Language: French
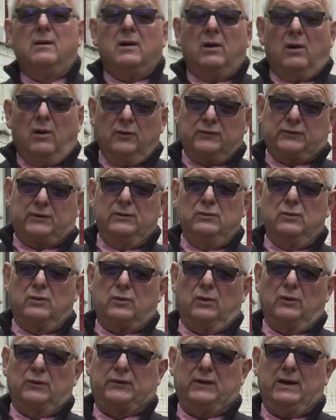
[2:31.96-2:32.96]
en ce qui nous
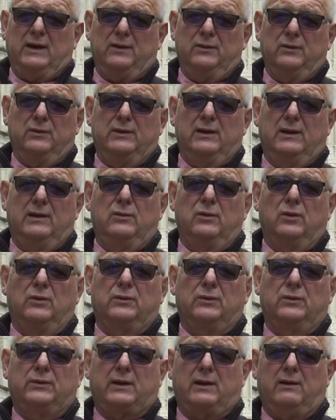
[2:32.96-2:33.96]
concerne, des lieux
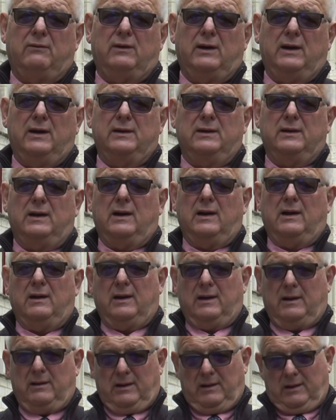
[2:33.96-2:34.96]
de travail
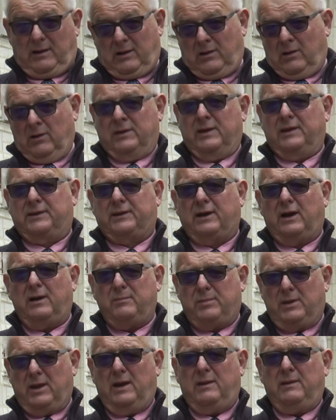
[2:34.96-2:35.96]
euh, en état,
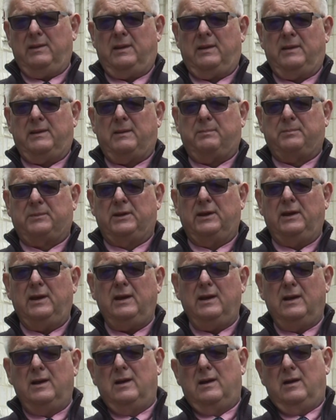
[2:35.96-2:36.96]
bien
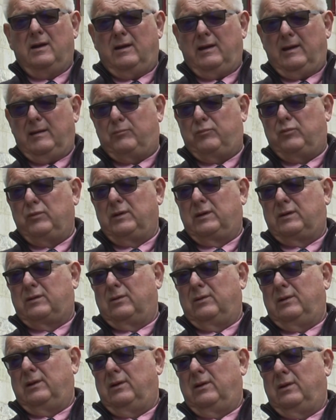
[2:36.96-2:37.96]
adaptés, et puis
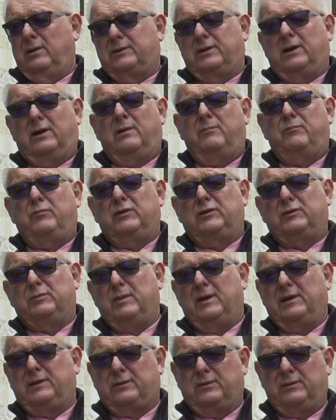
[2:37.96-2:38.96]
que l'État puisse
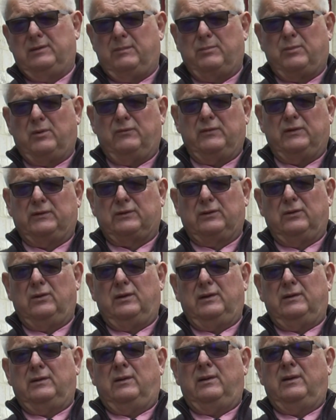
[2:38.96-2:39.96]
mettre des
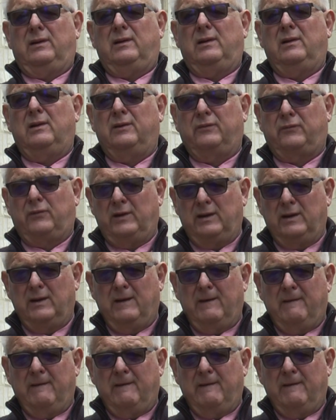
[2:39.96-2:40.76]
professeurs, euh, il les fait